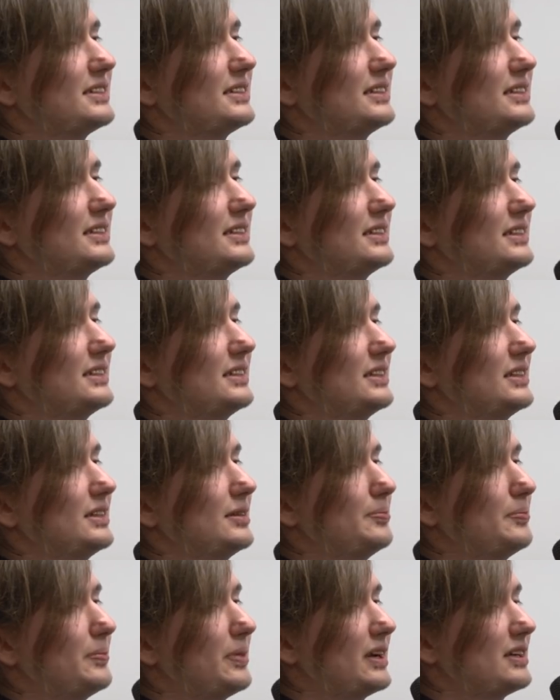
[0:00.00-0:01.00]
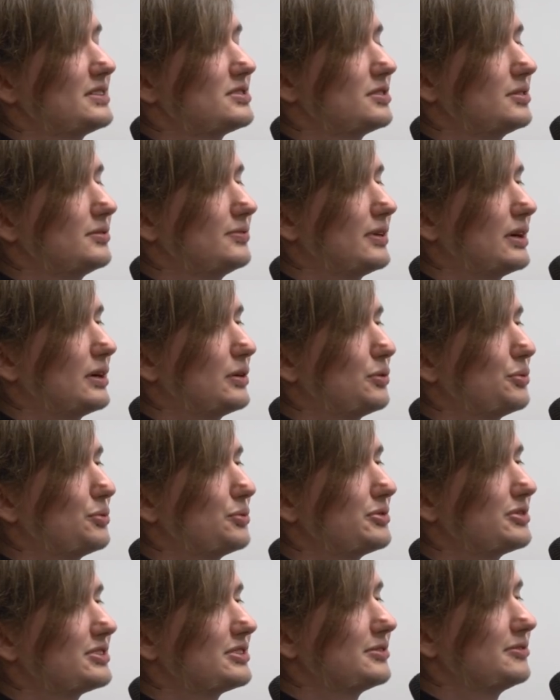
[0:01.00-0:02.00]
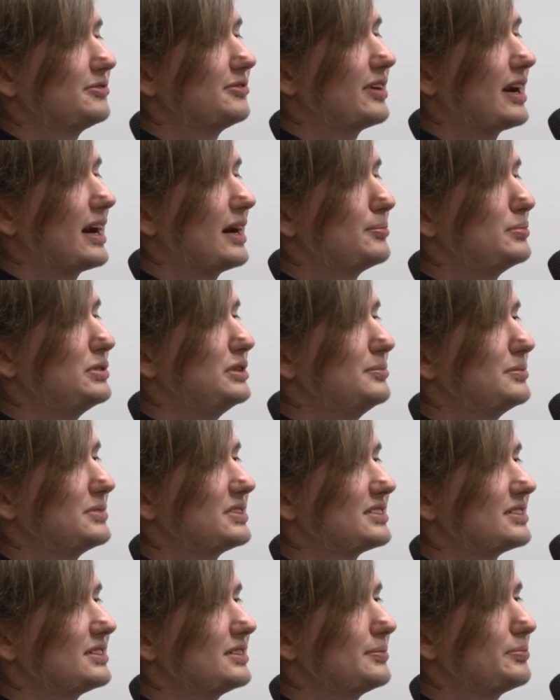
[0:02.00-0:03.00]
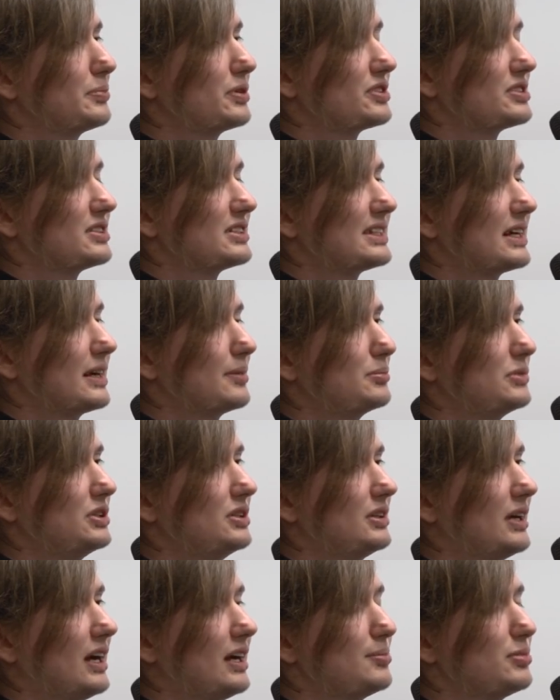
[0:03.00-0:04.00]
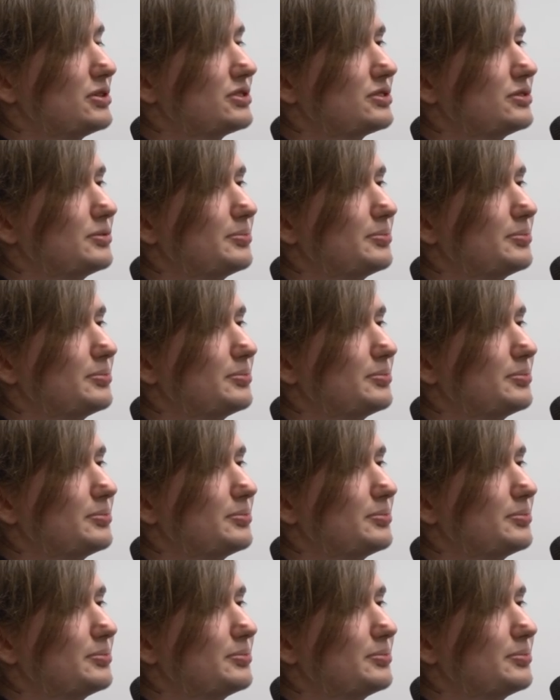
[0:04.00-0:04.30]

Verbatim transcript: e, pracował w Rabim z procesami albo z